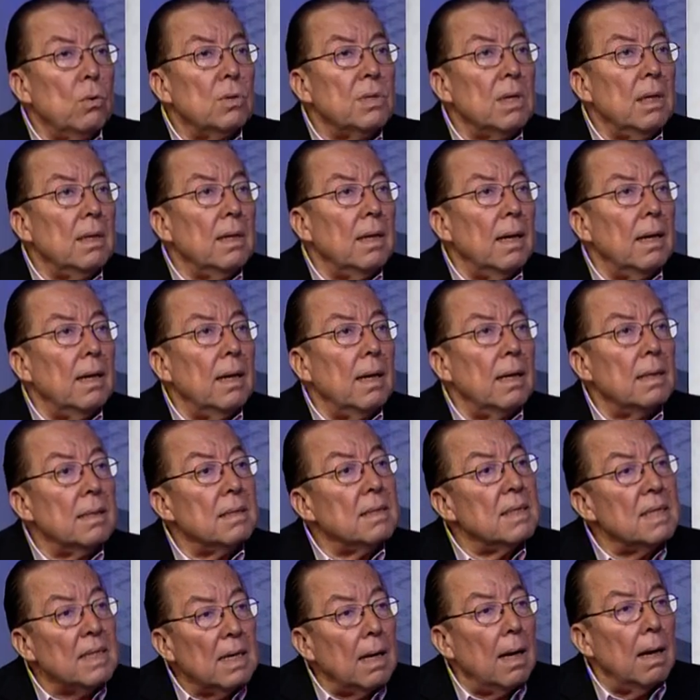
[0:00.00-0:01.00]
وصلنا
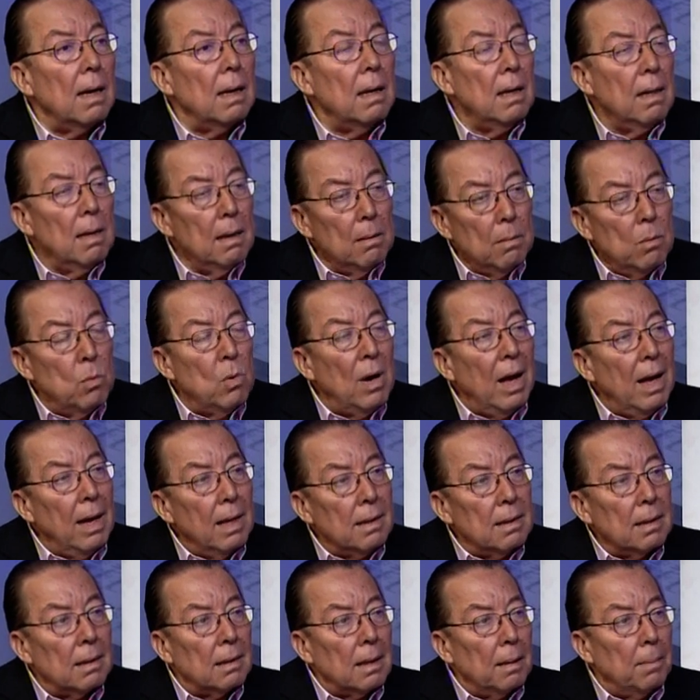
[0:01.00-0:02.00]
لصيغة
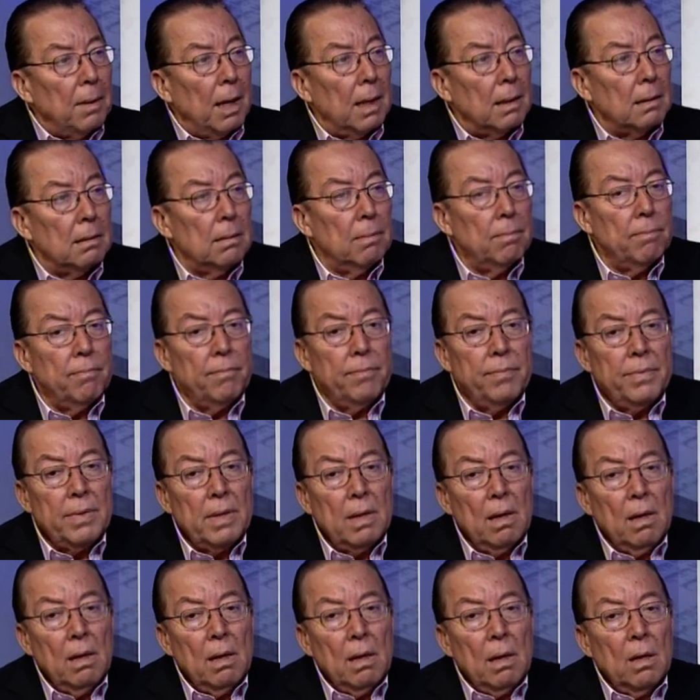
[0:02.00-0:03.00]
مؤقتة طبعا
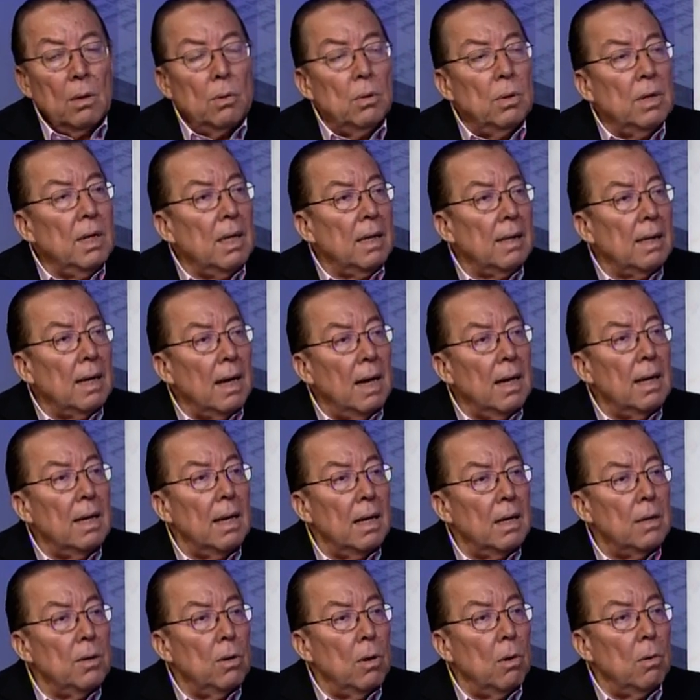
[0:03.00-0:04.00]
أنه نحن
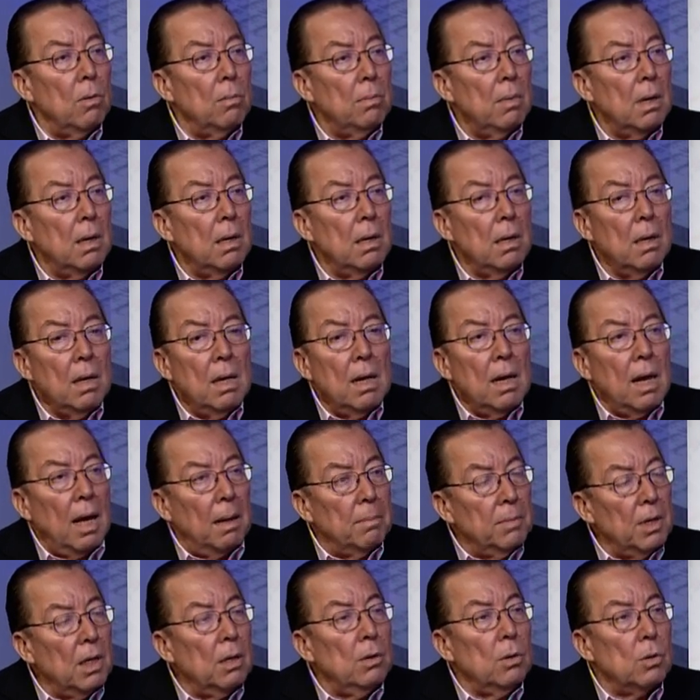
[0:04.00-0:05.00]
هلأ اليوم
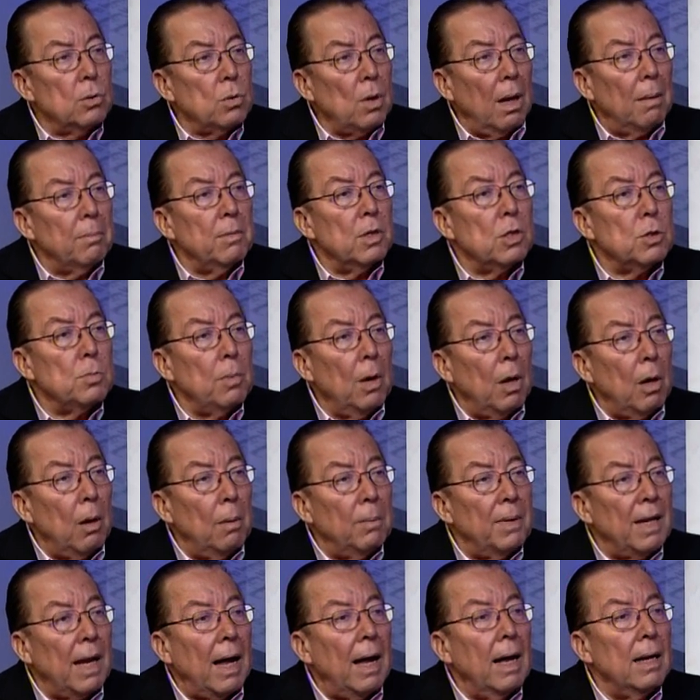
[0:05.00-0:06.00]
عم نكنس وعم نجمع
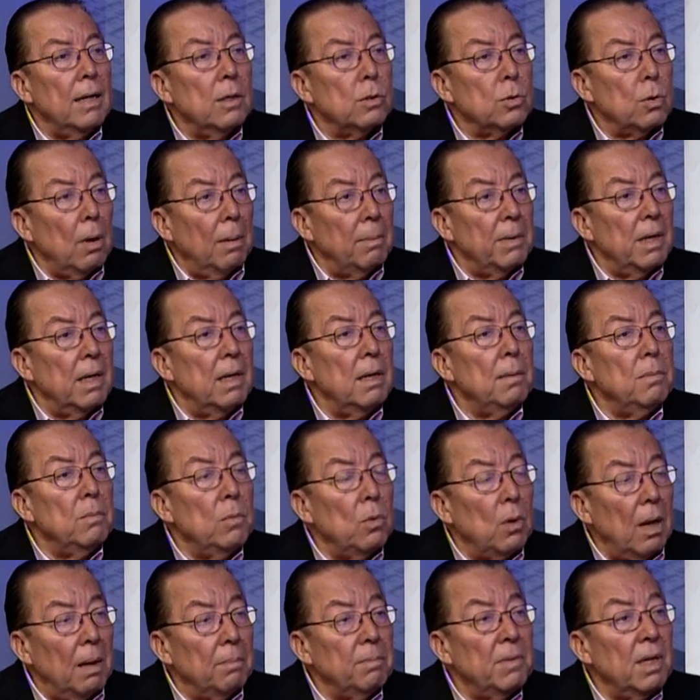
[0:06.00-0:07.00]
وعم نعالج وعم نلم
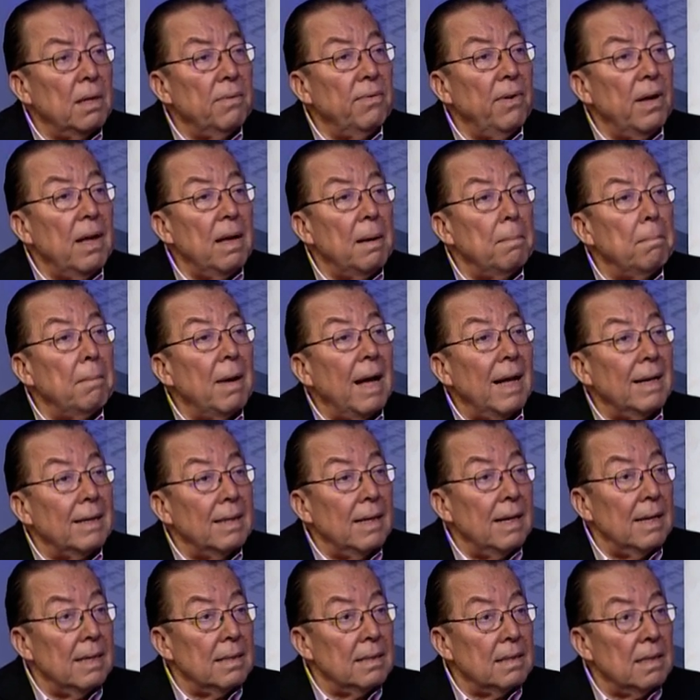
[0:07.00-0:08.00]
وعم نتفاهم مع
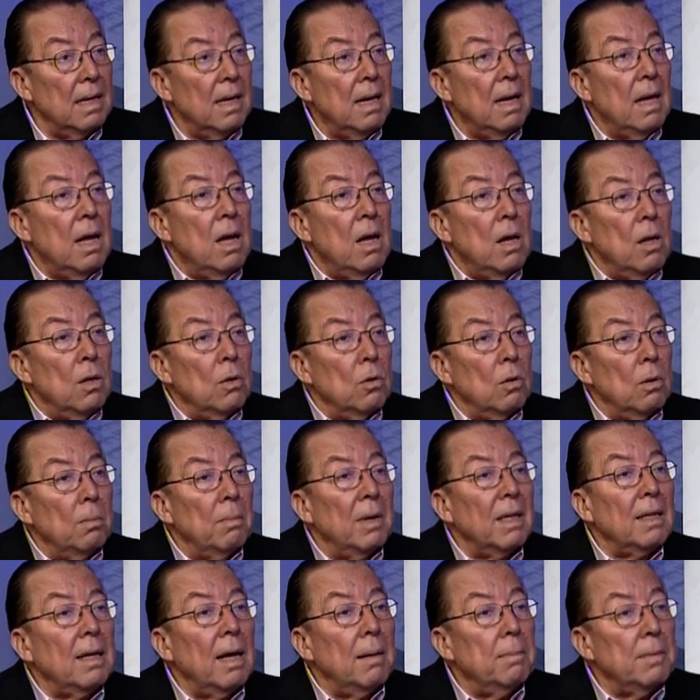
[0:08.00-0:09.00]
الناس انه
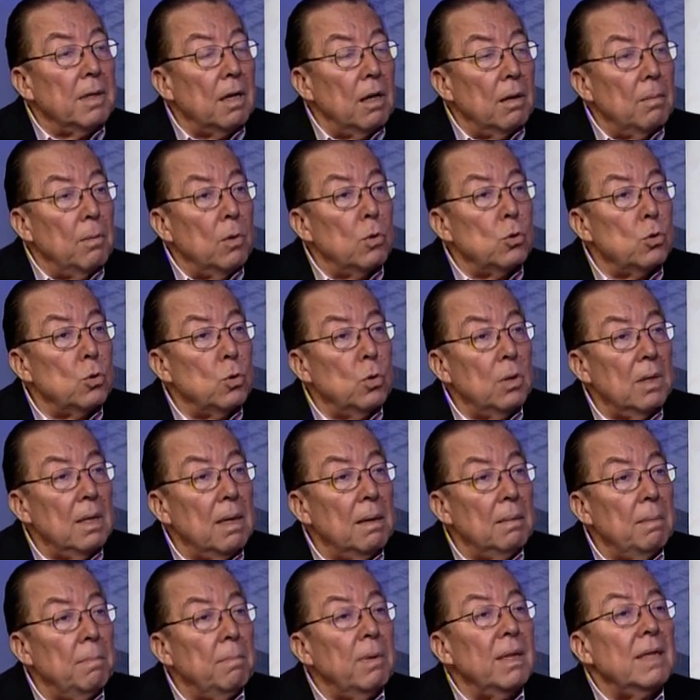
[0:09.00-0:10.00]
المطامر
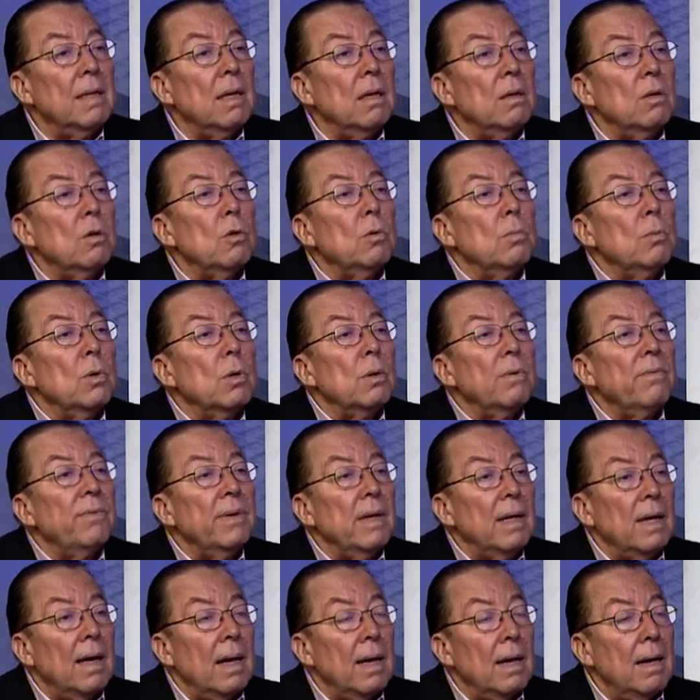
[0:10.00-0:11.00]
الموجوده بدنا نطمر
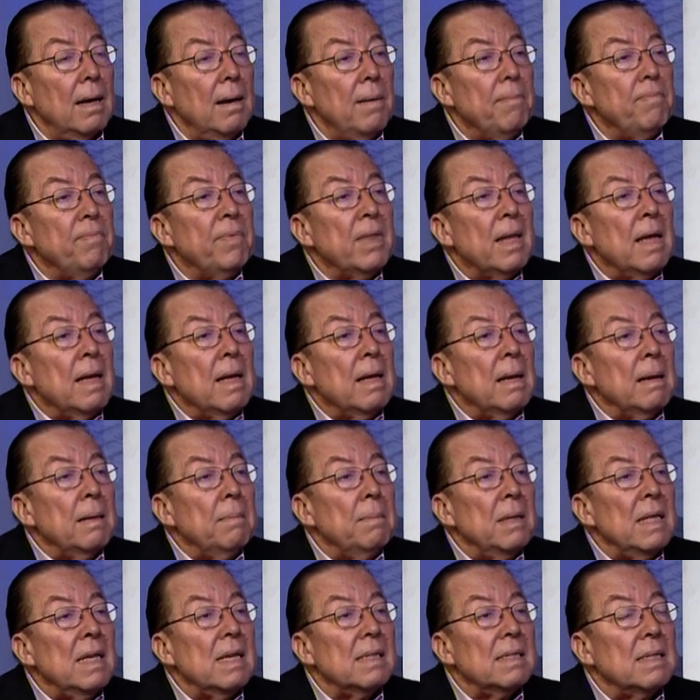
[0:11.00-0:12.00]
فيها
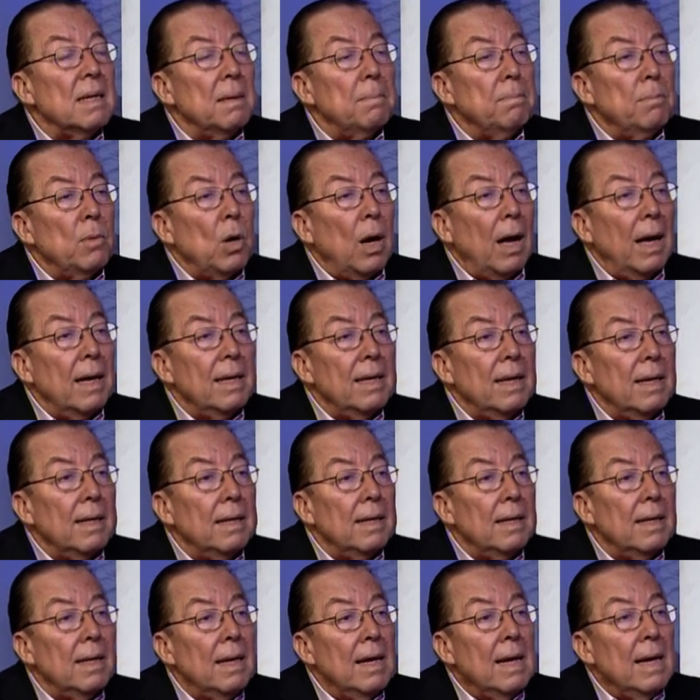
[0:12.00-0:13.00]
بنسب
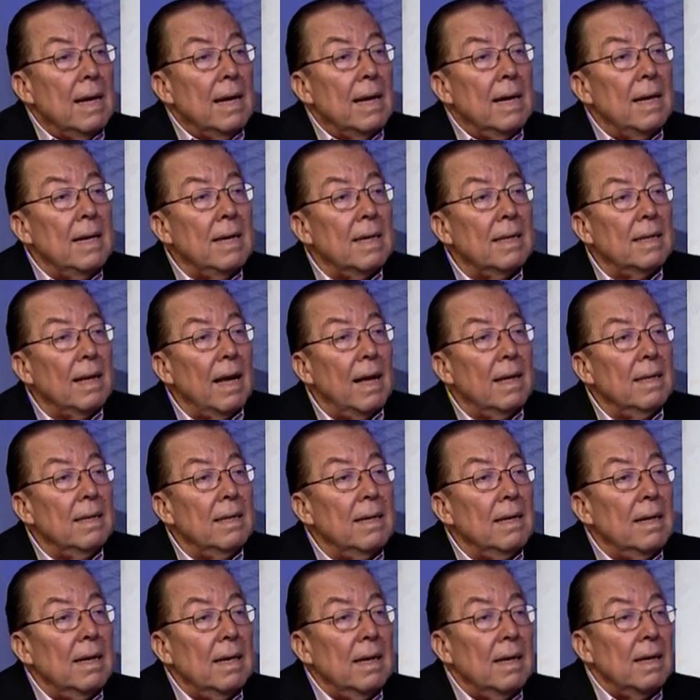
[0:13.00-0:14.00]
معينة اللي
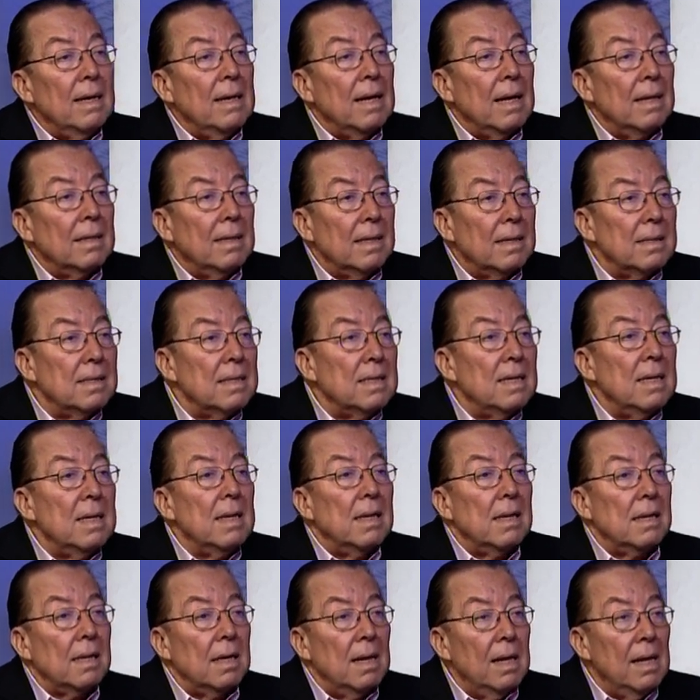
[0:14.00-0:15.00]
تؤدي إلى
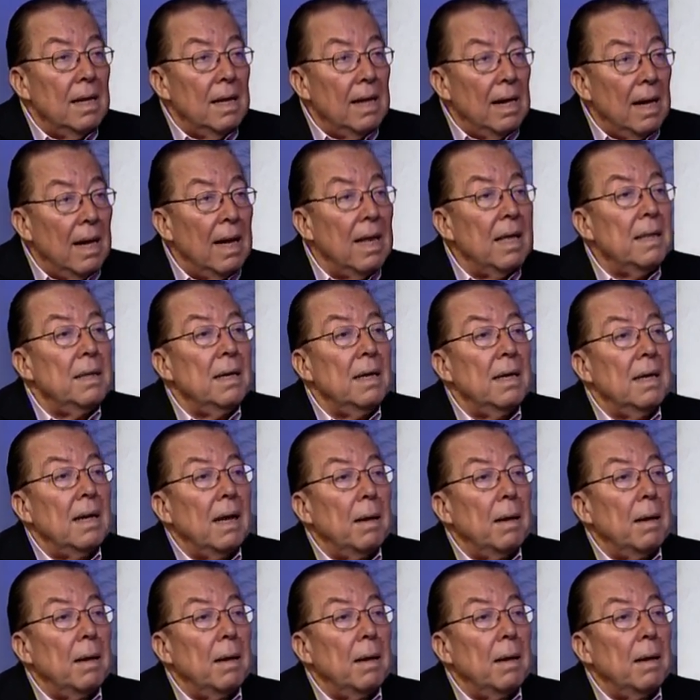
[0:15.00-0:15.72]
تسيير هذه